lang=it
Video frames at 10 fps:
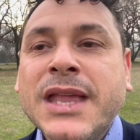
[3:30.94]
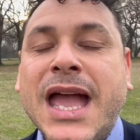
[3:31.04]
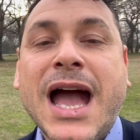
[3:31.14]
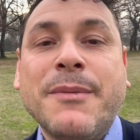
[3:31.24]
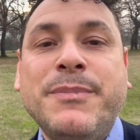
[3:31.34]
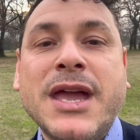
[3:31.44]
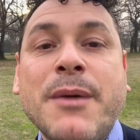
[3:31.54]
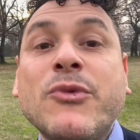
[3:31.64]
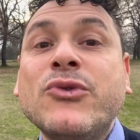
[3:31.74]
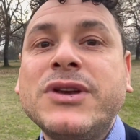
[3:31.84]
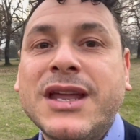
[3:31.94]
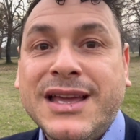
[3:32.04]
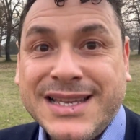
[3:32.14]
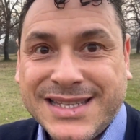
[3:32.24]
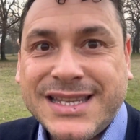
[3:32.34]
abbiamo un
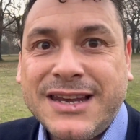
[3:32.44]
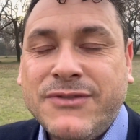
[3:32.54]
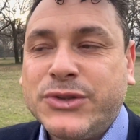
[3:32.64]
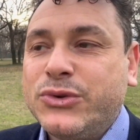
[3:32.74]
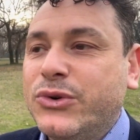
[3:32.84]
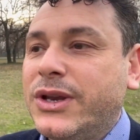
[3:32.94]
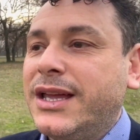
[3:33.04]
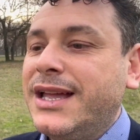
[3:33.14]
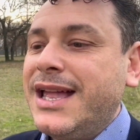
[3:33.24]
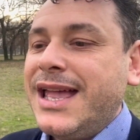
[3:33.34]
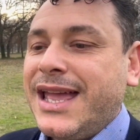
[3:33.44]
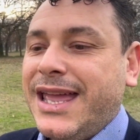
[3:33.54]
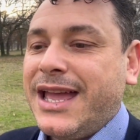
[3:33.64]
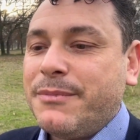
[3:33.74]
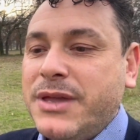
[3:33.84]
salvatore
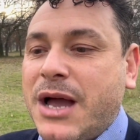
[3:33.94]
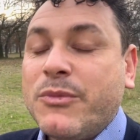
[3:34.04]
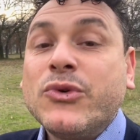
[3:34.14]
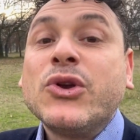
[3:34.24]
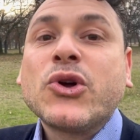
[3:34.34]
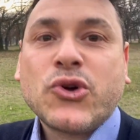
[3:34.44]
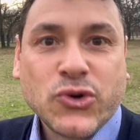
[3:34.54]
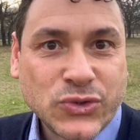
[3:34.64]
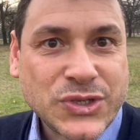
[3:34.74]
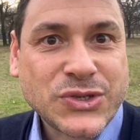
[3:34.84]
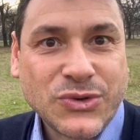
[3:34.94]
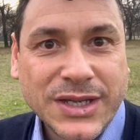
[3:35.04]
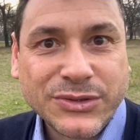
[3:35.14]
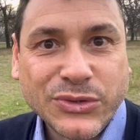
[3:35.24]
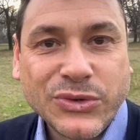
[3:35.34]
e abbiamo un
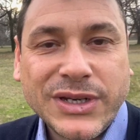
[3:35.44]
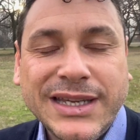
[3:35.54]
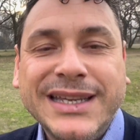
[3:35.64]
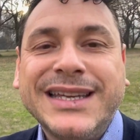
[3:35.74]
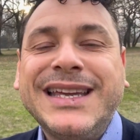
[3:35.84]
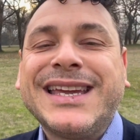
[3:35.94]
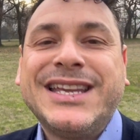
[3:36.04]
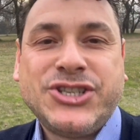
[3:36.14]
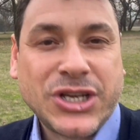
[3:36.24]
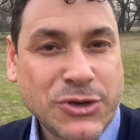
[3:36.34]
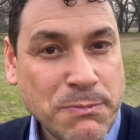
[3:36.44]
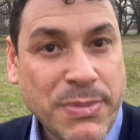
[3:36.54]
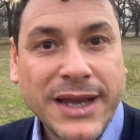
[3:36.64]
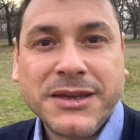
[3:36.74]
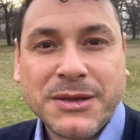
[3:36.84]
consolatore che ci
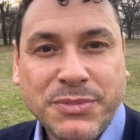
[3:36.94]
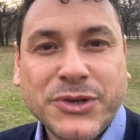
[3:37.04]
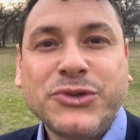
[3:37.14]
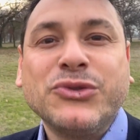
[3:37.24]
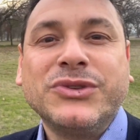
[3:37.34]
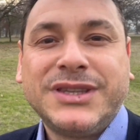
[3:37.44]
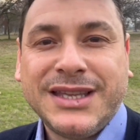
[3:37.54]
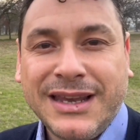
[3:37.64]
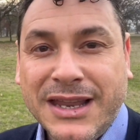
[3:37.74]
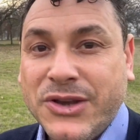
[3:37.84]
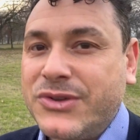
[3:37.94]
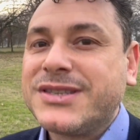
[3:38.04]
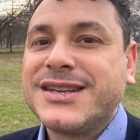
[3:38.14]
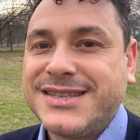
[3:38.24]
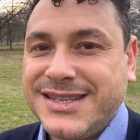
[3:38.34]
accompagna per tutta la
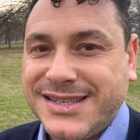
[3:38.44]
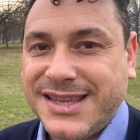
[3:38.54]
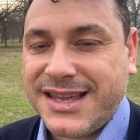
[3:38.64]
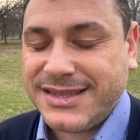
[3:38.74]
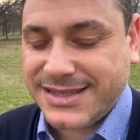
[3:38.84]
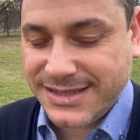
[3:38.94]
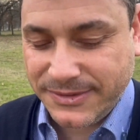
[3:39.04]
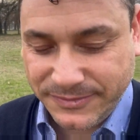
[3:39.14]
nostra esistenza.